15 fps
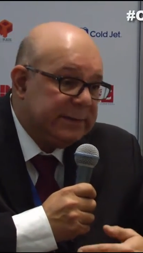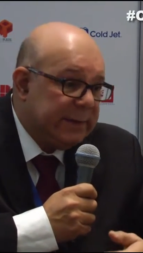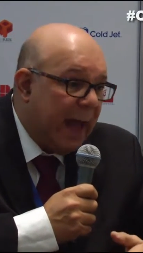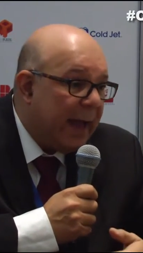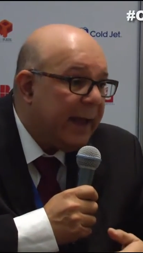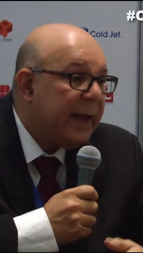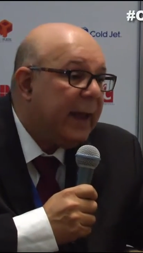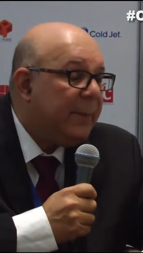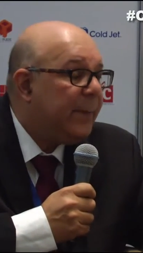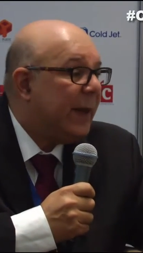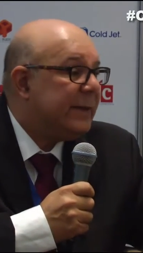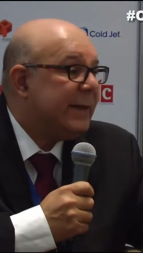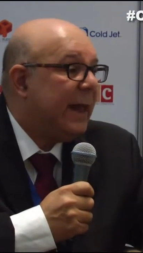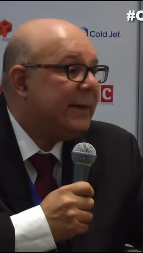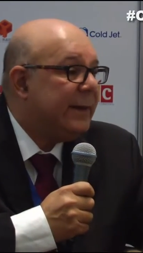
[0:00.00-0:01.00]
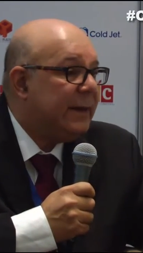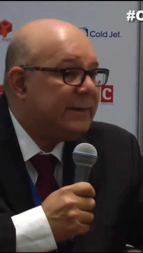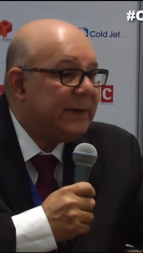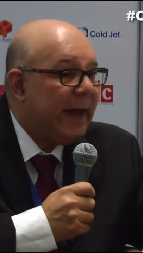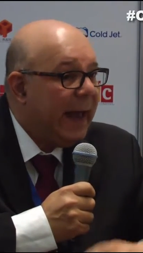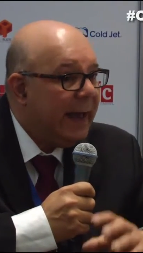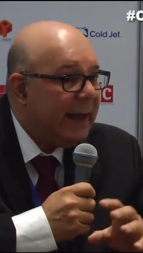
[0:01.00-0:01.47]
tan
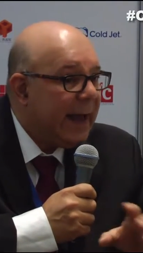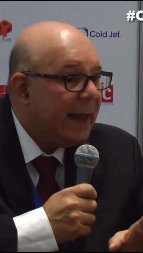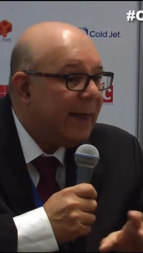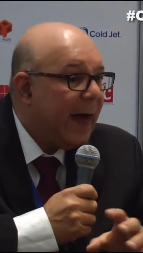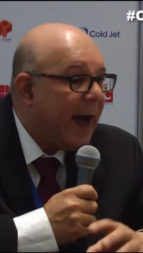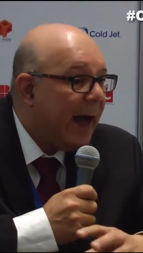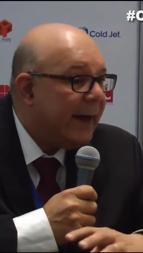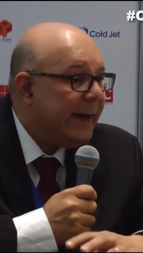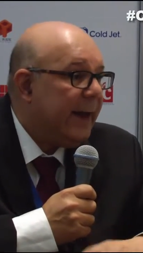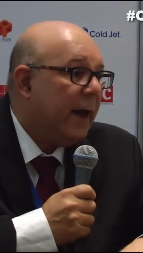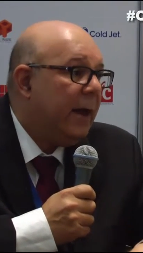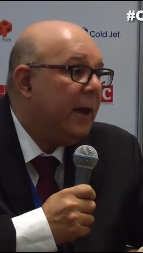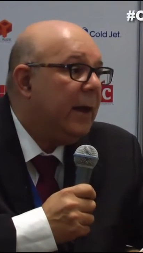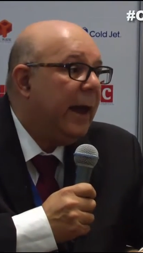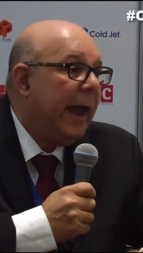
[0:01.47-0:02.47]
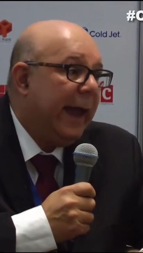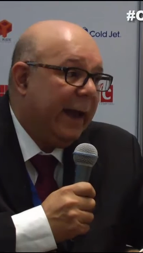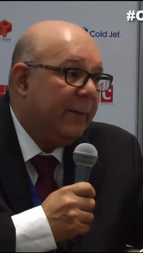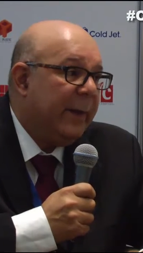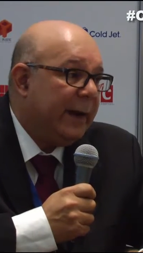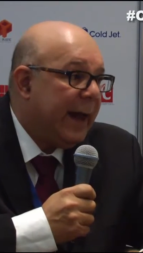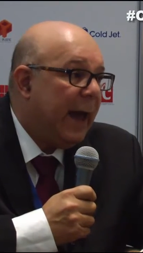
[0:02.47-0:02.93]
impactantes en cada área en
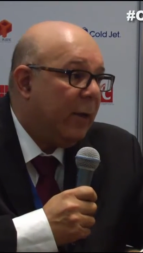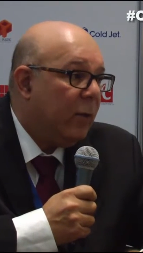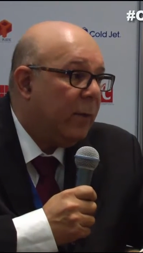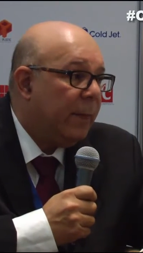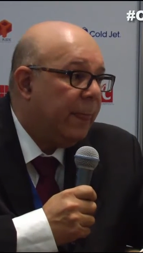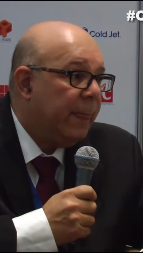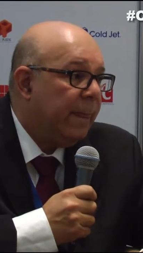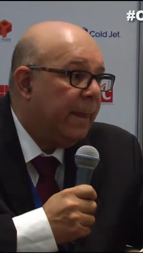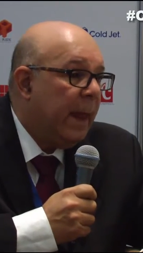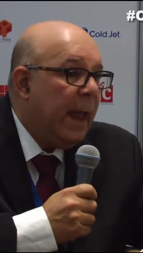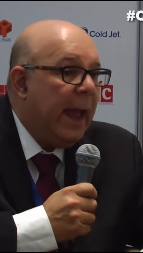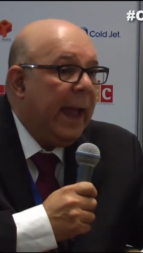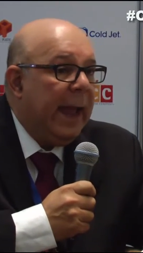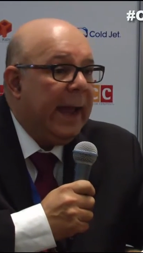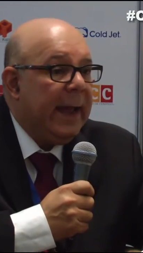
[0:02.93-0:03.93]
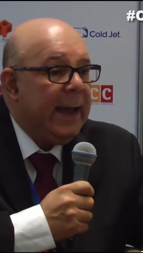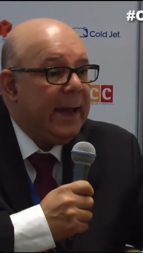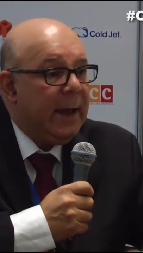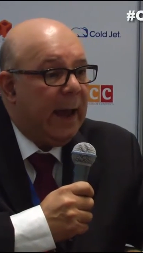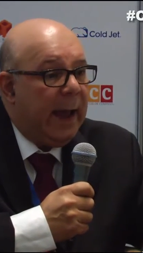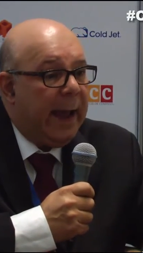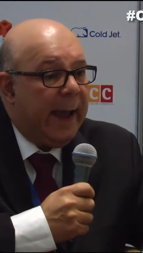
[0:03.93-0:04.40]
el mercado.
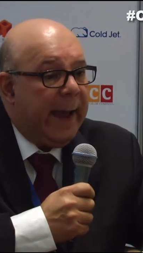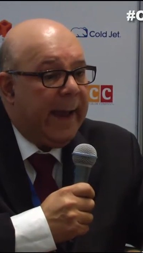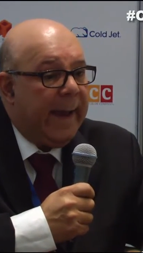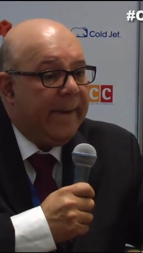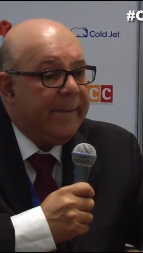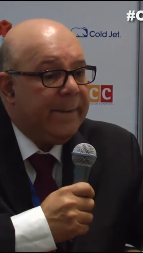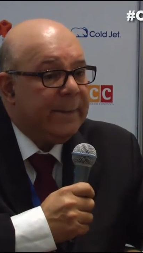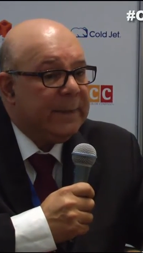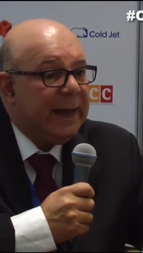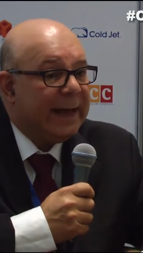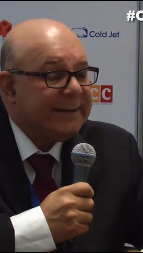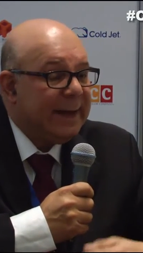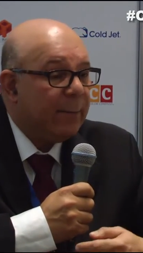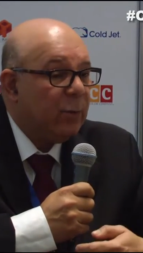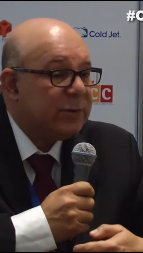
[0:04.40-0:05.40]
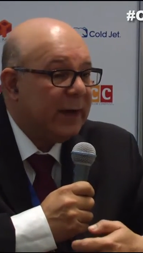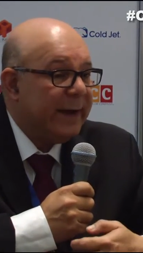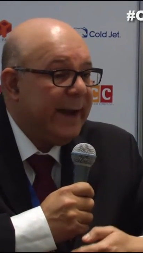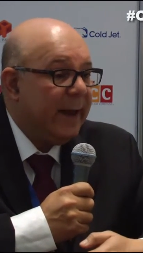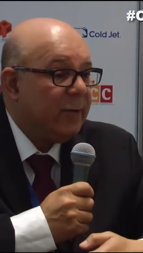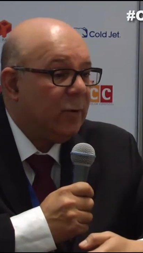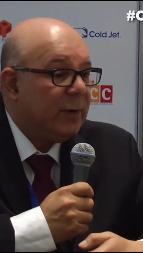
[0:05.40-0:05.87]
Y eh, estamos
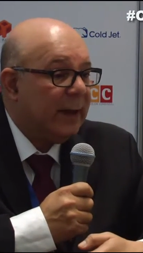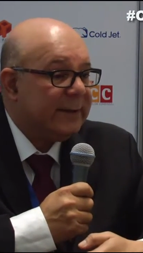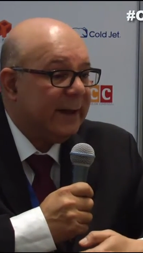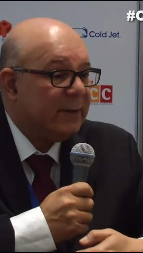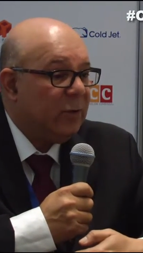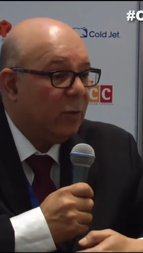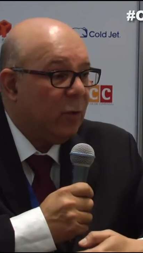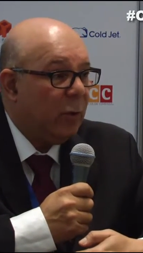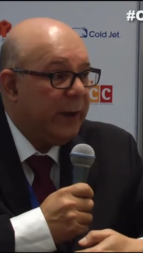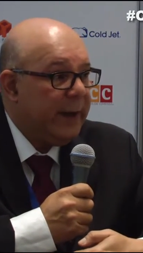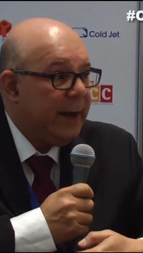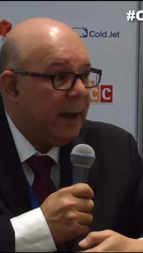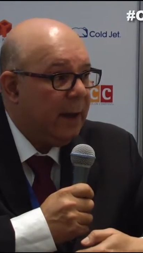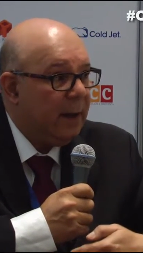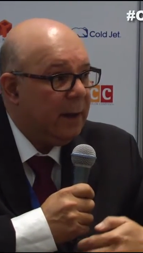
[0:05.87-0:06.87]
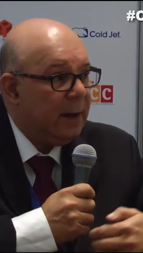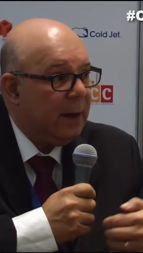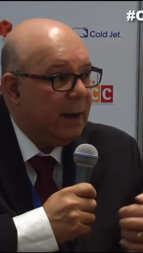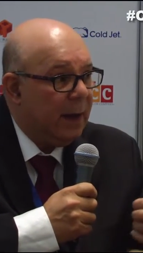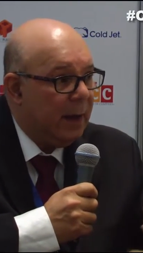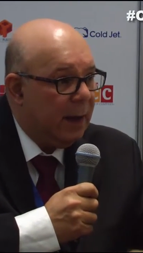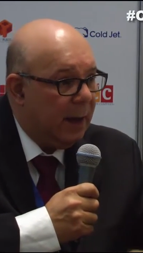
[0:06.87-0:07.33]
trayendo la tecnología
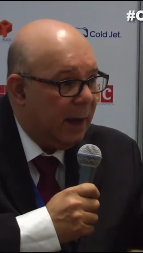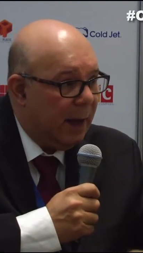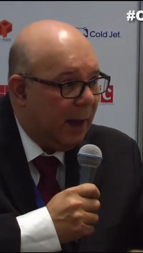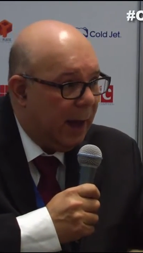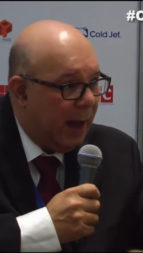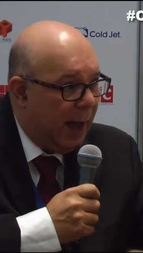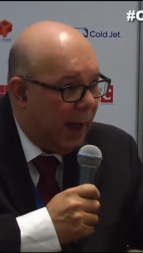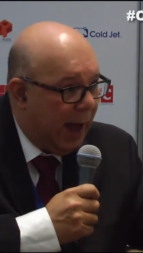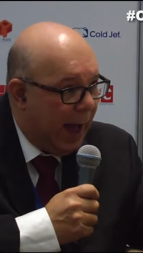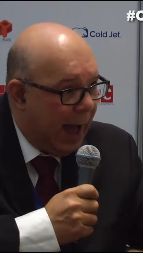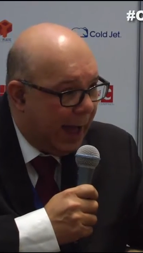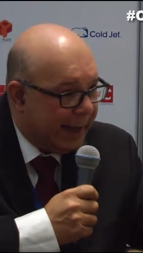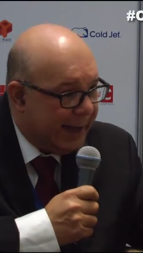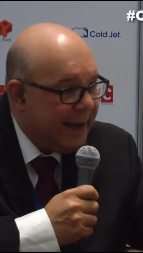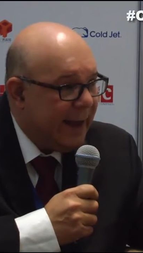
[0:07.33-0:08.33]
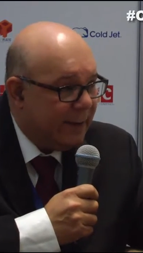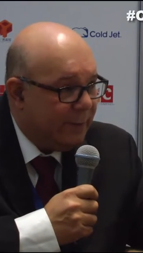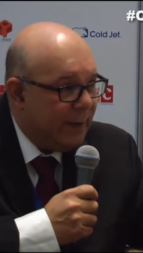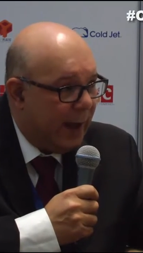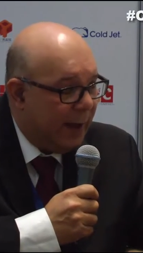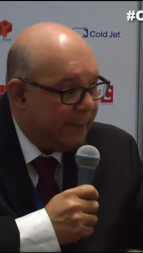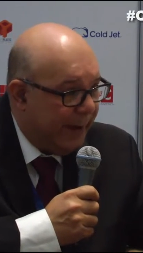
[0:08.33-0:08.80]
aquí a
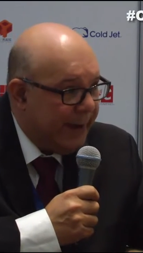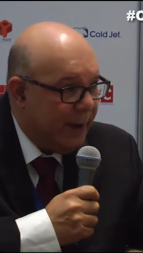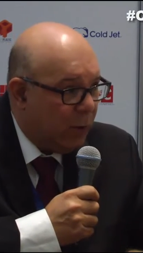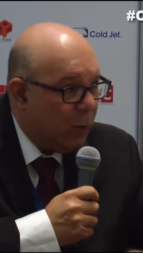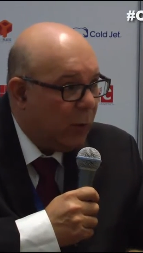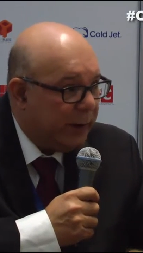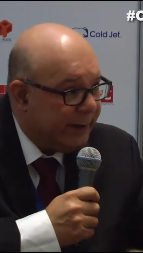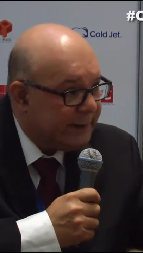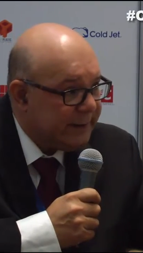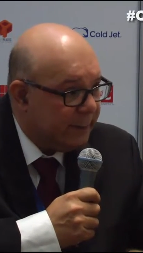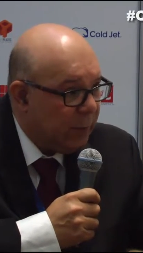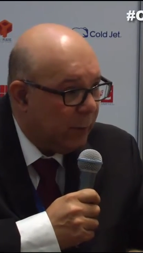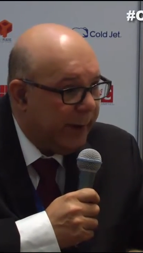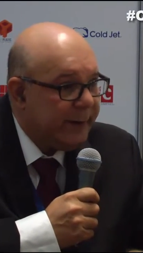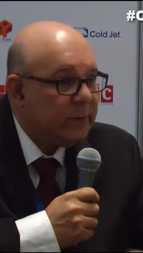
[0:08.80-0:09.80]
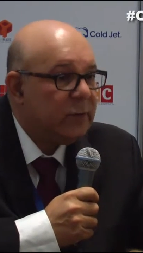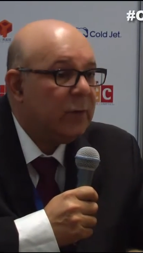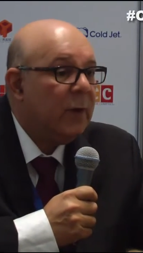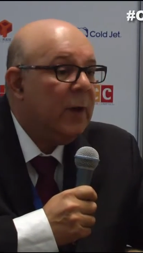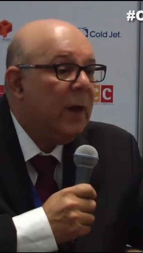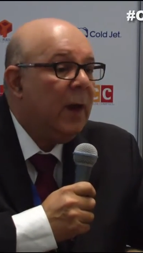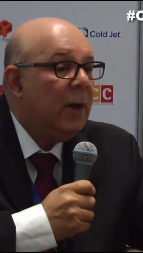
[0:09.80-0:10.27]
México en este momento.
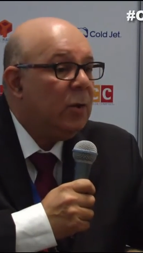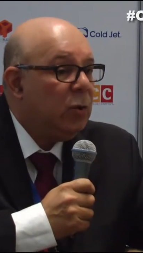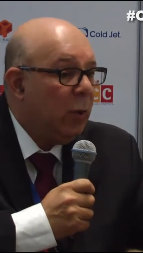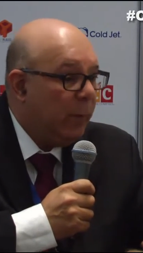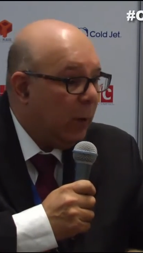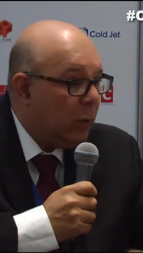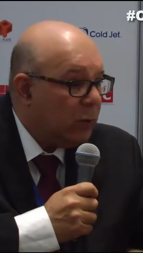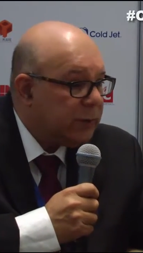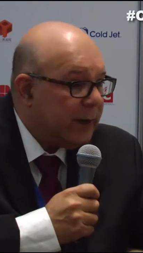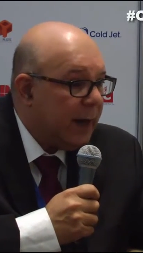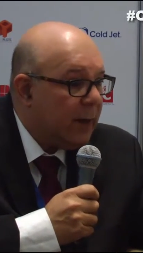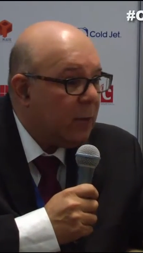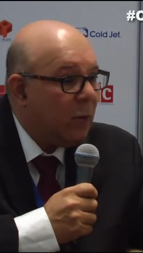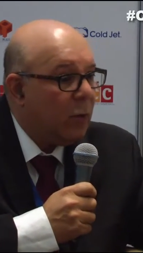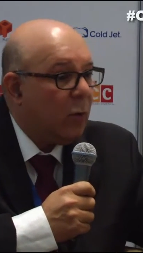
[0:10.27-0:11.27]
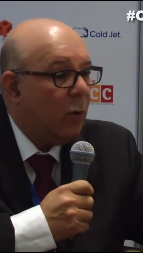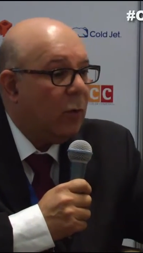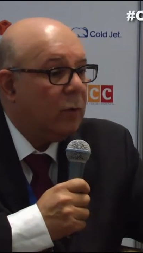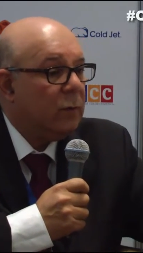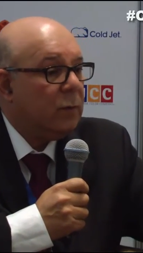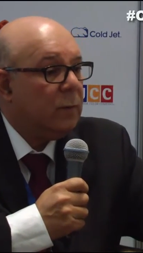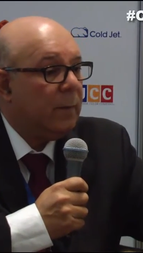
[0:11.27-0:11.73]
Yo me he encontrado
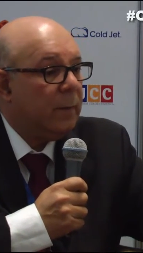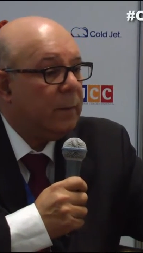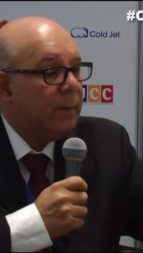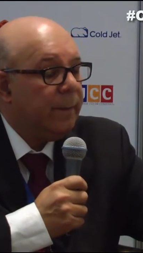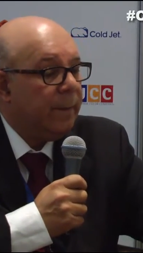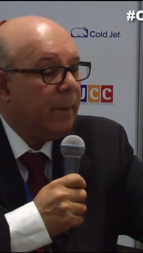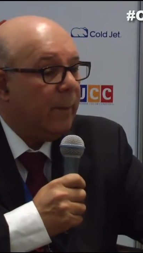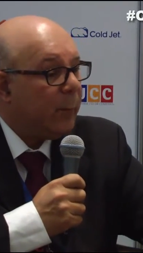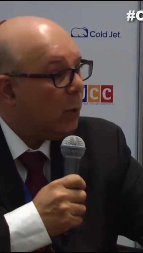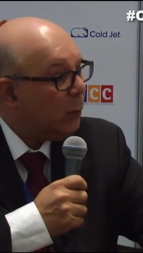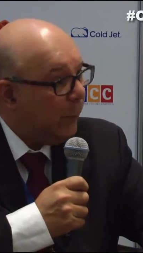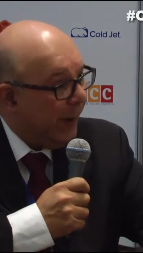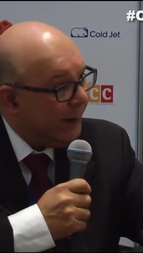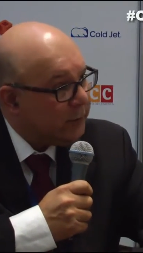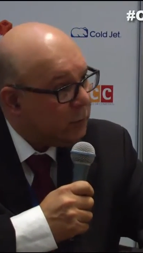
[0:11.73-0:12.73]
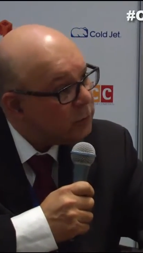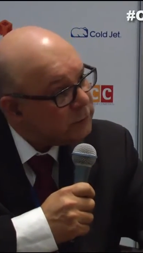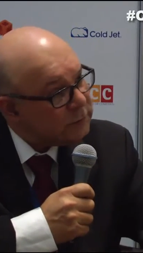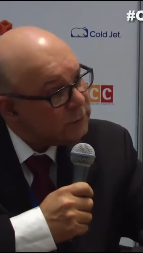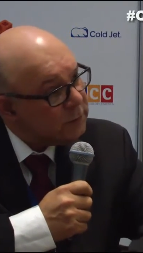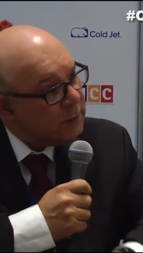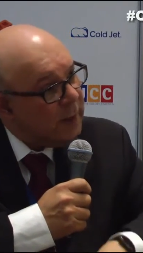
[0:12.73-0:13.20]
con
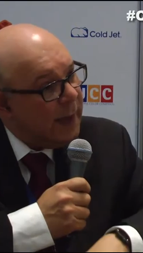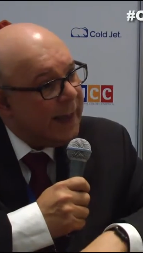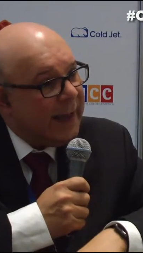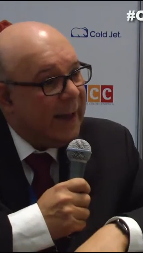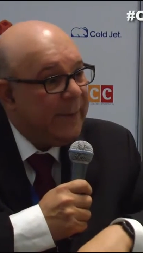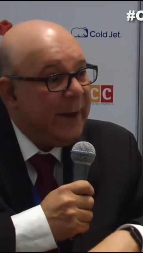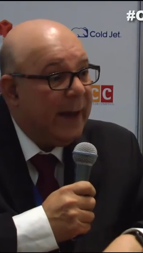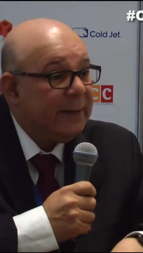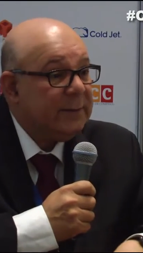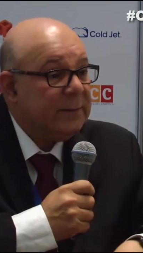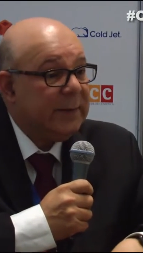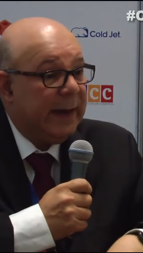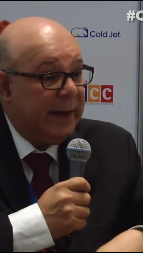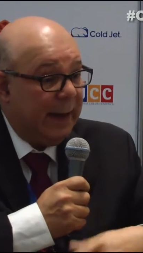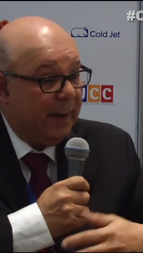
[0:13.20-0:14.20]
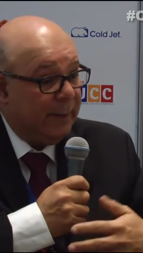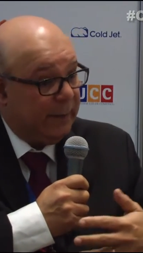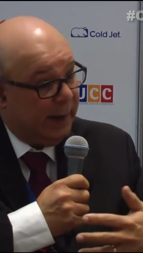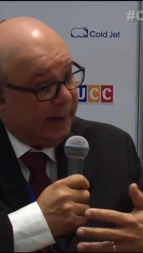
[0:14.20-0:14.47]
prospectos que me han, que le,